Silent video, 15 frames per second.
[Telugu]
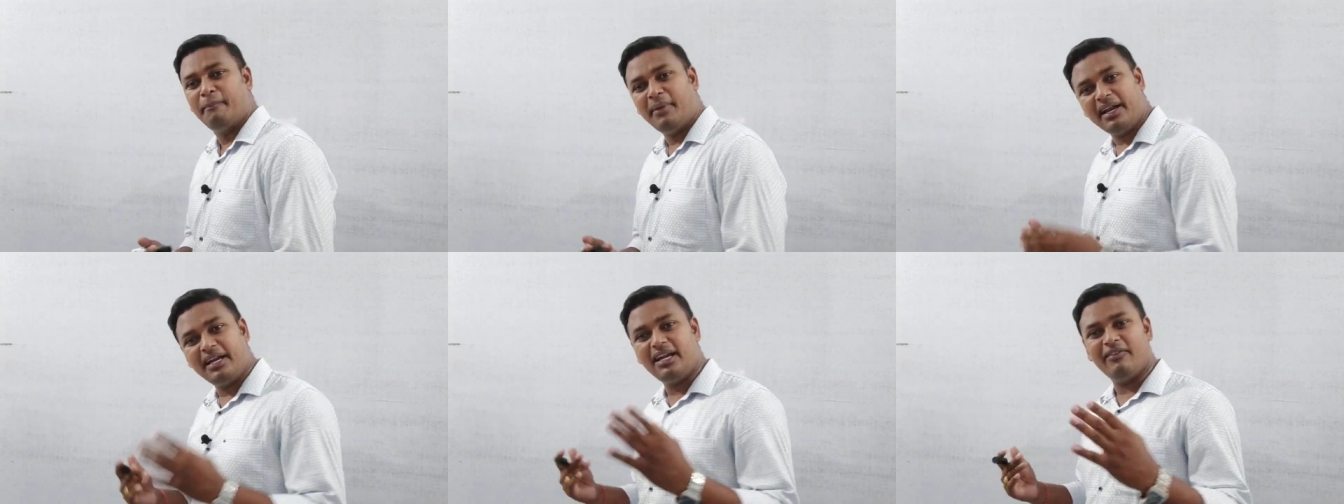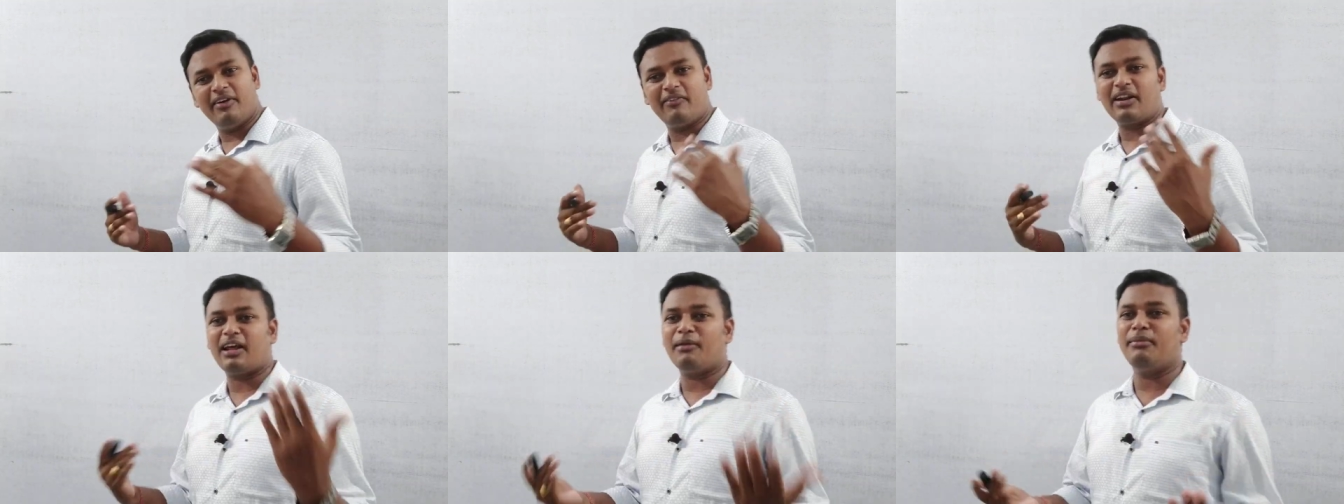మరిన్ని
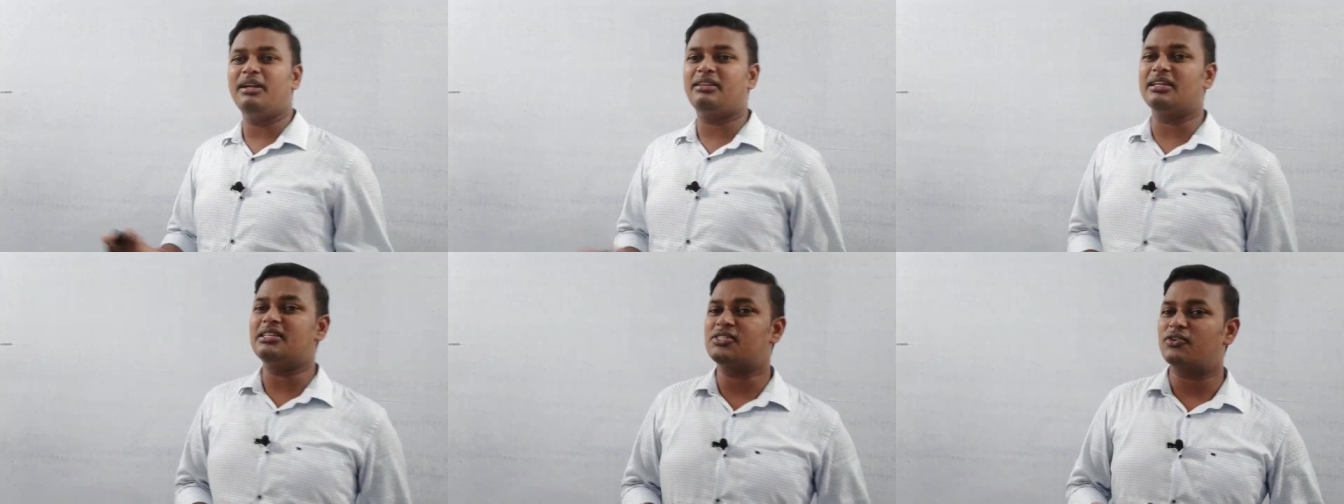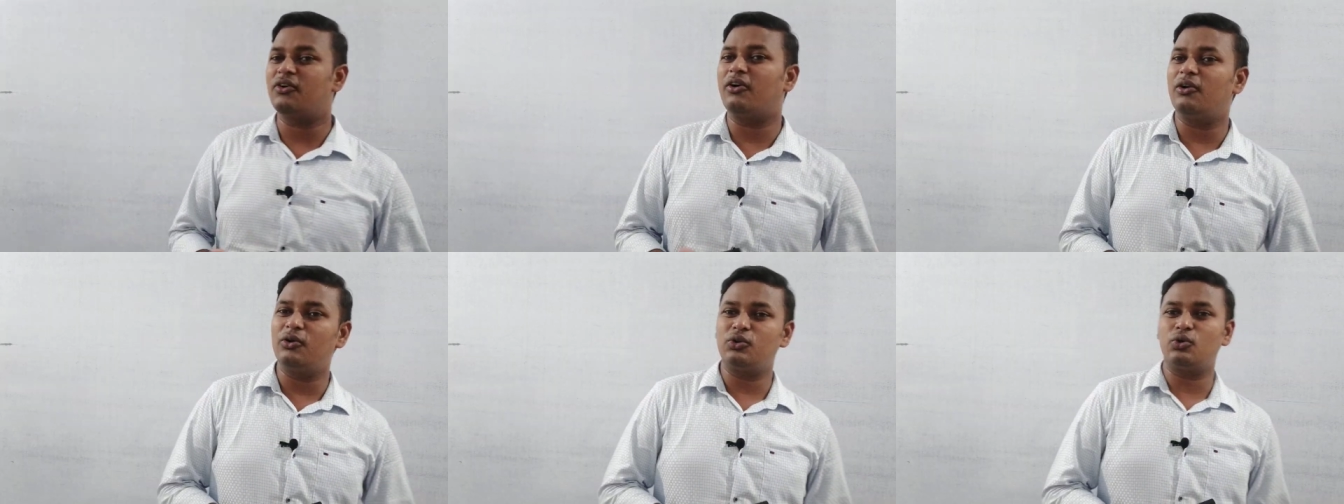వివరాలు మీరు
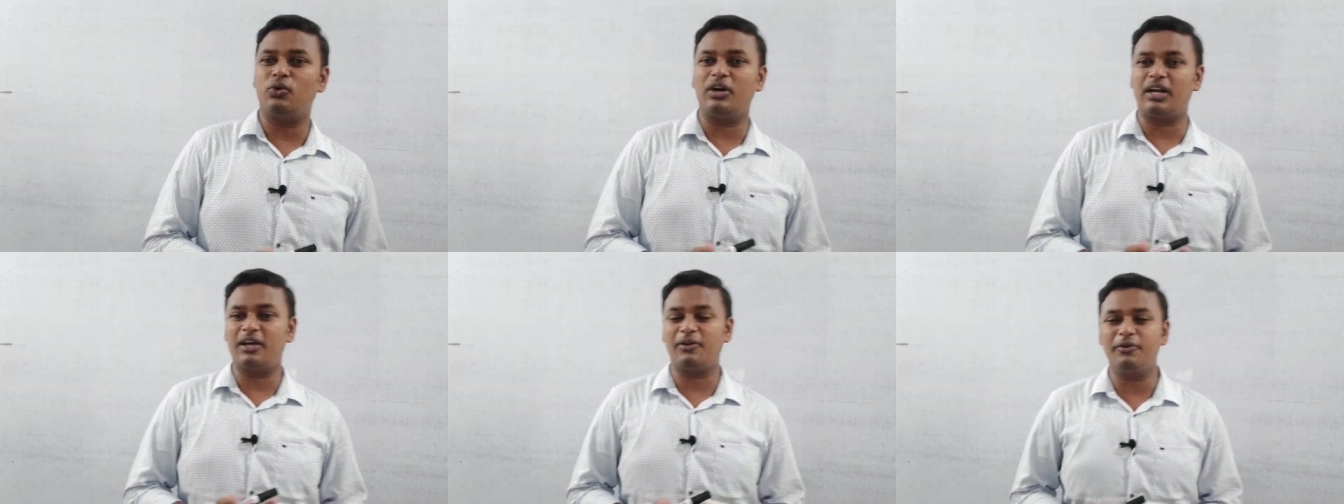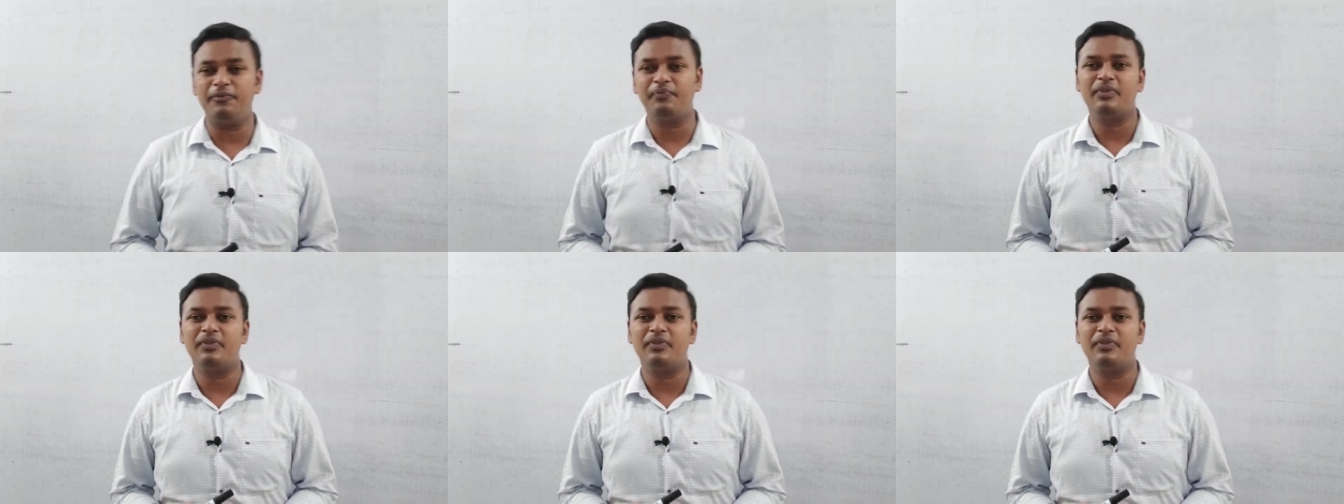తెలుసుకోగలుగుతూ ఉంటారు